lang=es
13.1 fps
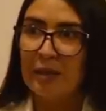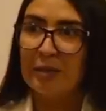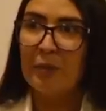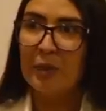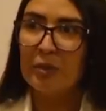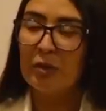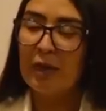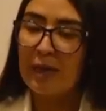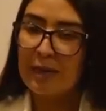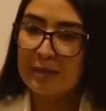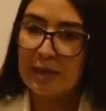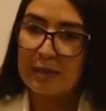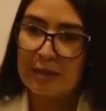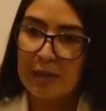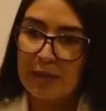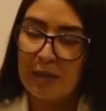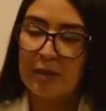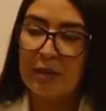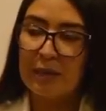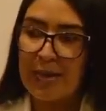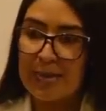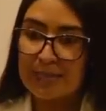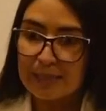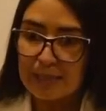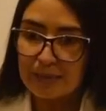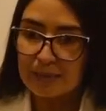Esta persona es así,
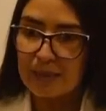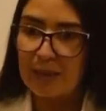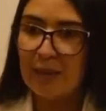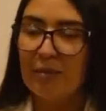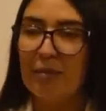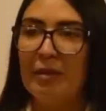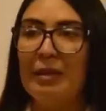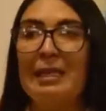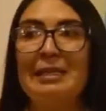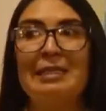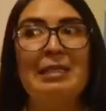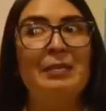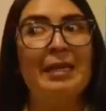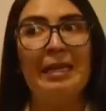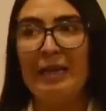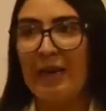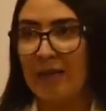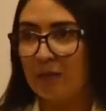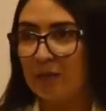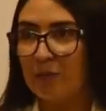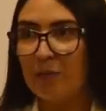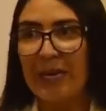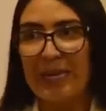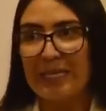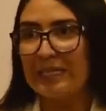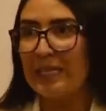nace así y así va a quedar
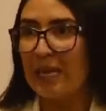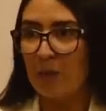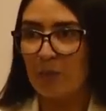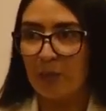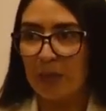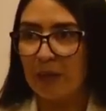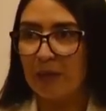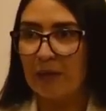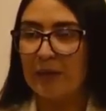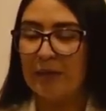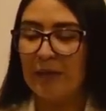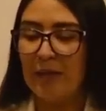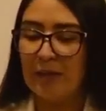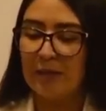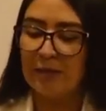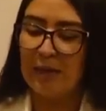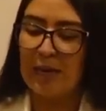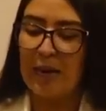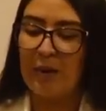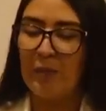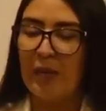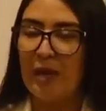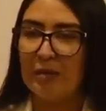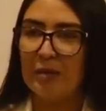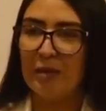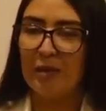para siempre. Así le des
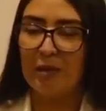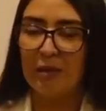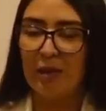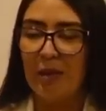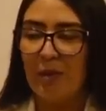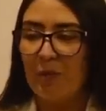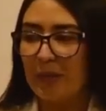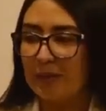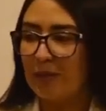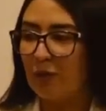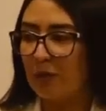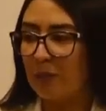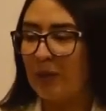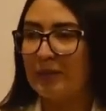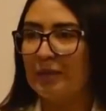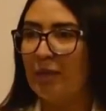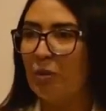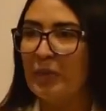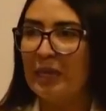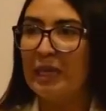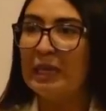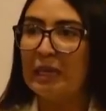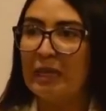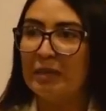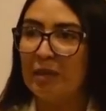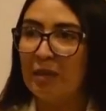terapia, así pase lo que pase, lo
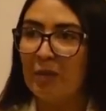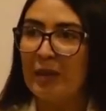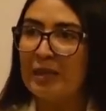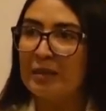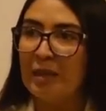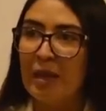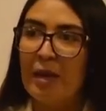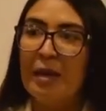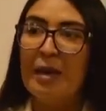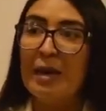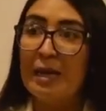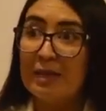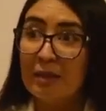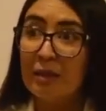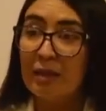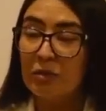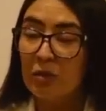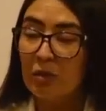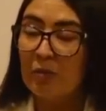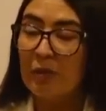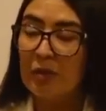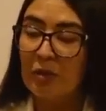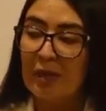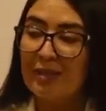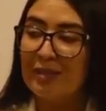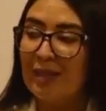mediques y demás, este trastorno de
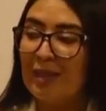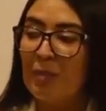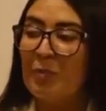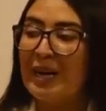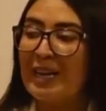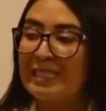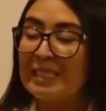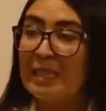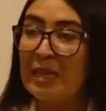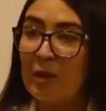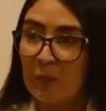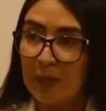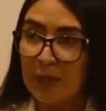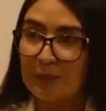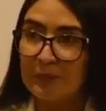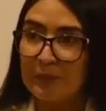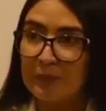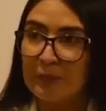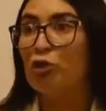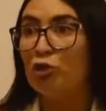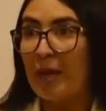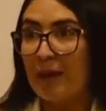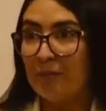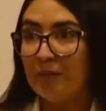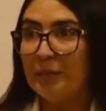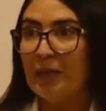personalidad se queda para siempre. El
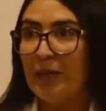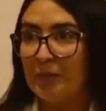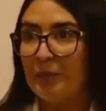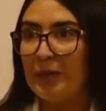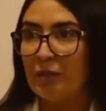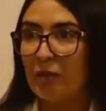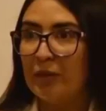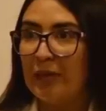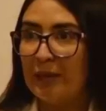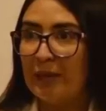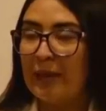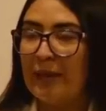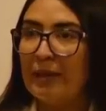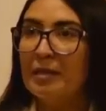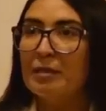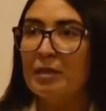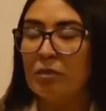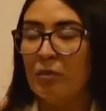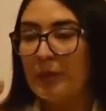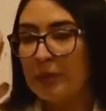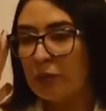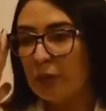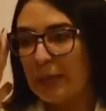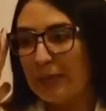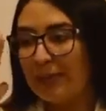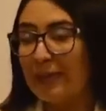trastorno evitativo de personalidad está dentro
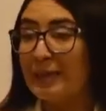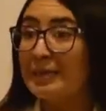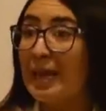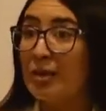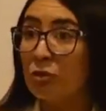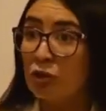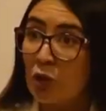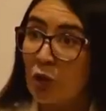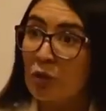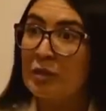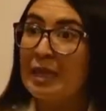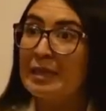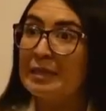del grupo C de las